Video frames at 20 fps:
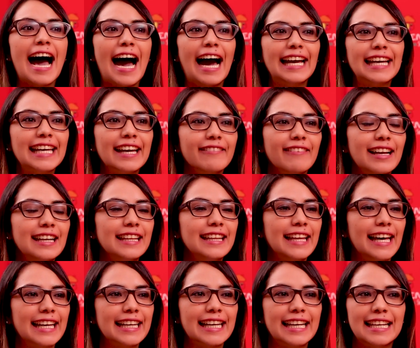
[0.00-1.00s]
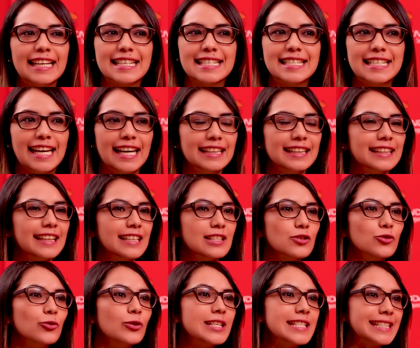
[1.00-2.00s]
Hay que validar que las
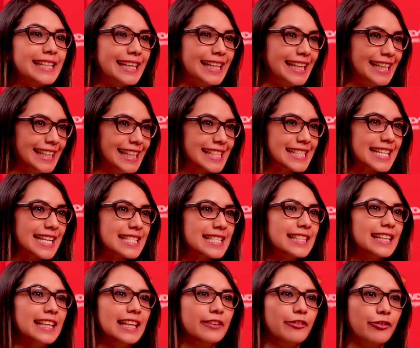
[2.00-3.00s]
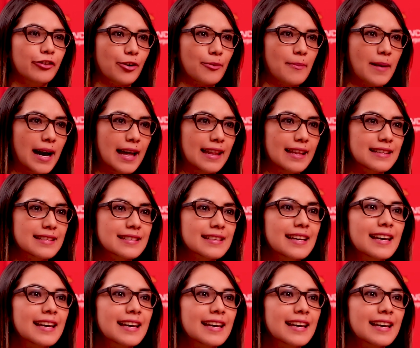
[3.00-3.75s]
llantas no estén lisas ni deformadas.